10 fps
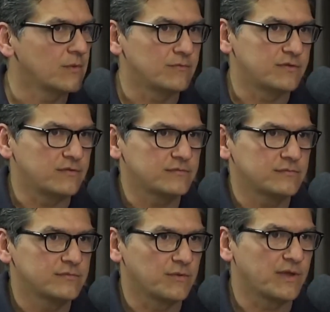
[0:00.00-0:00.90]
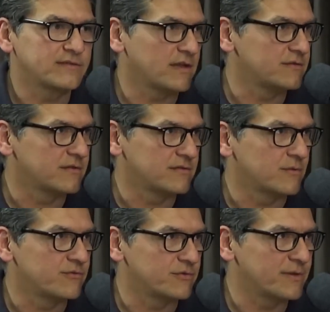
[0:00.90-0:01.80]
vocês são casados, vocês
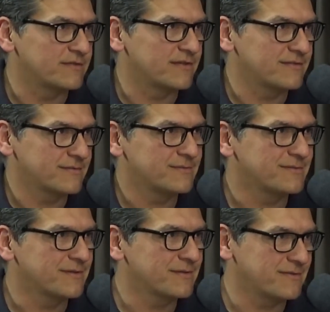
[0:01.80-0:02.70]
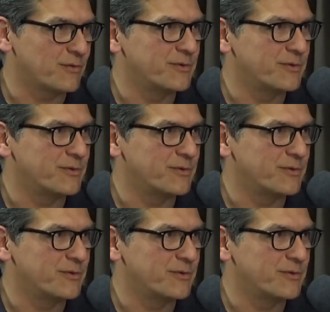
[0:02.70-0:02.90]
estão juntos porque vocês se